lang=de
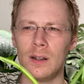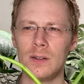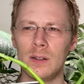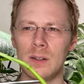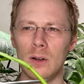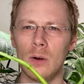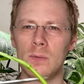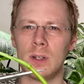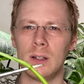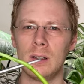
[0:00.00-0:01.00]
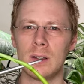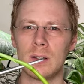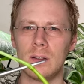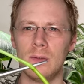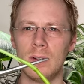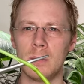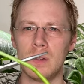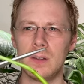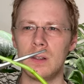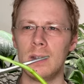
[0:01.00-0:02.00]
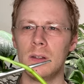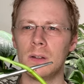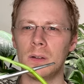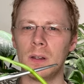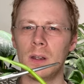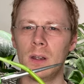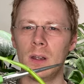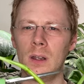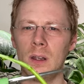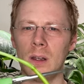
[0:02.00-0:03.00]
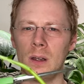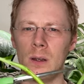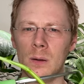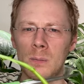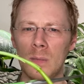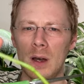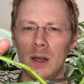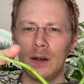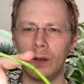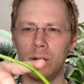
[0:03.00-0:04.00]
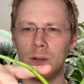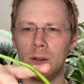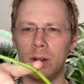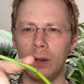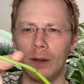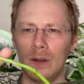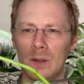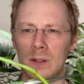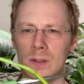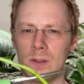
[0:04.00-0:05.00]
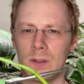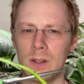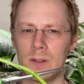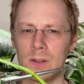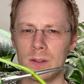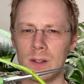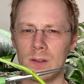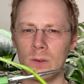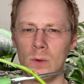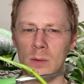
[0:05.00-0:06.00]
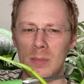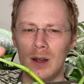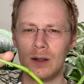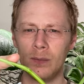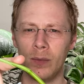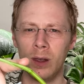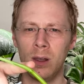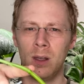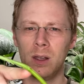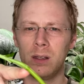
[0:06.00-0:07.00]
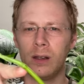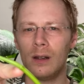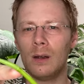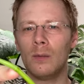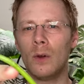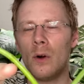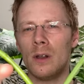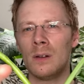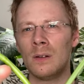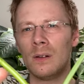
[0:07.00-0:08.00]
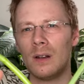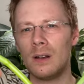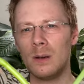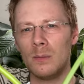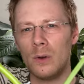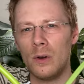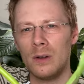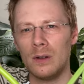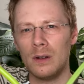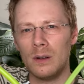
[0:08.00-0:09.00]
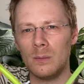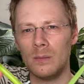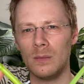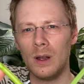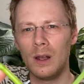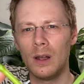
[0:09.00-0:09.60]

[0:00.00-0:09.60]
Das hier ist der Kopfsteckling. Das heißt, wir haben jetzt hier ähm, eine, äh, das, das, das, neue Blatt. Hier an dem neuen, an dem neuen, ähm,